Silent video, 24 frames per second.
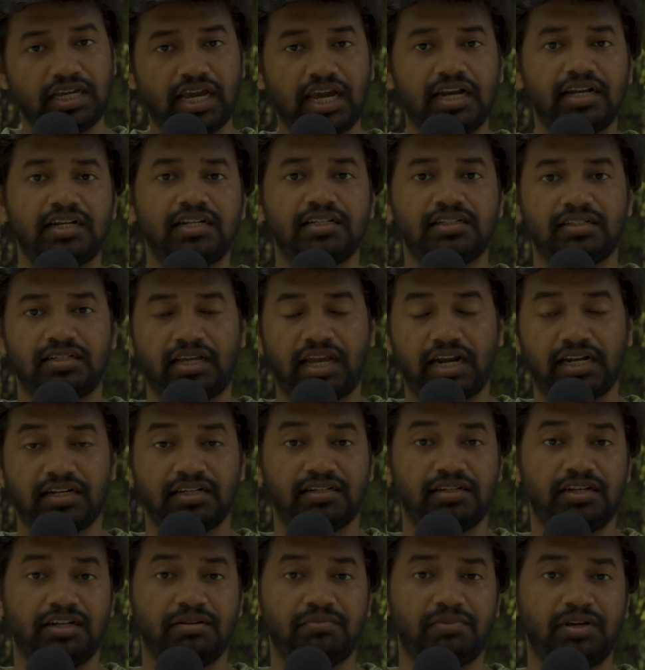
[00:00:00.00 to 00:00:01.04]

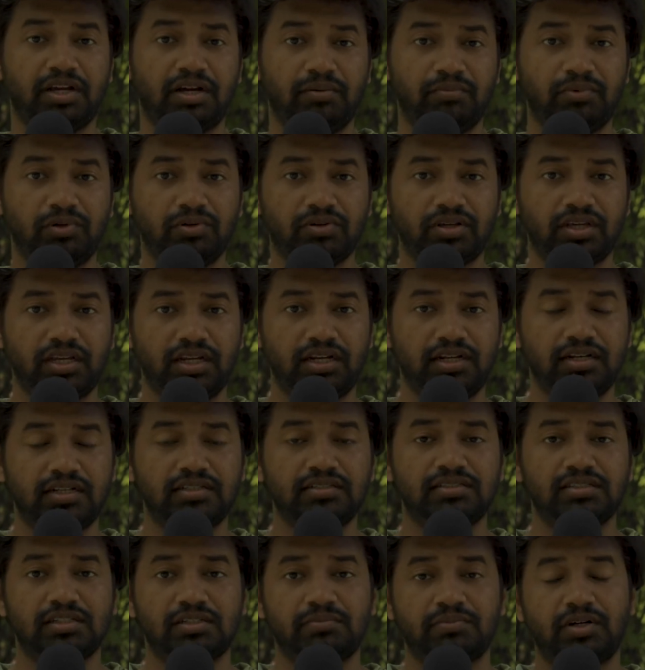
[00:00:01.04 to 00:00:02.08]
कैटेगरी में हम लोग की इंडियन
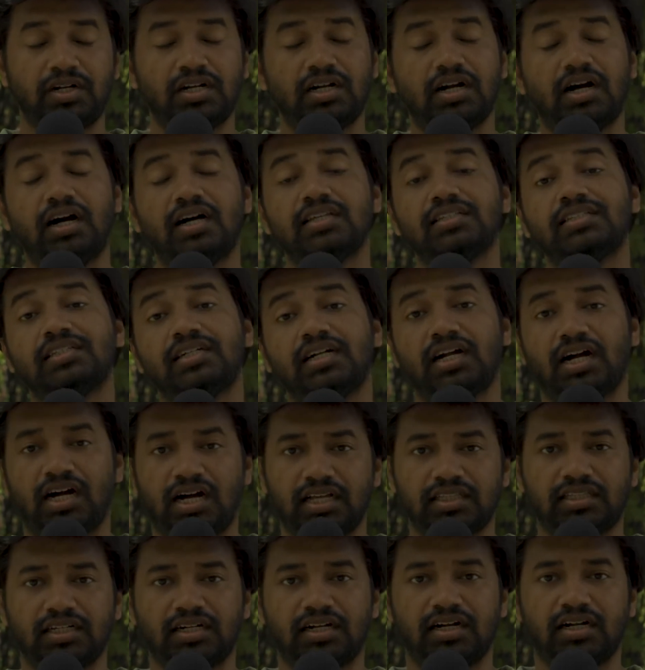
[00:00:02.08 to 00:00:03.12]
सिनेमा कहाँ से
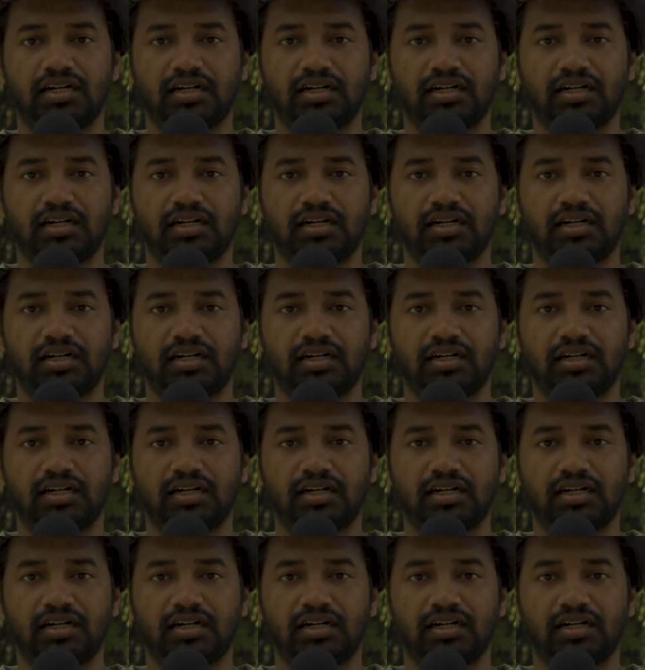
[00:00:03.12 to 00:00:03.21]
कहाँ तक आ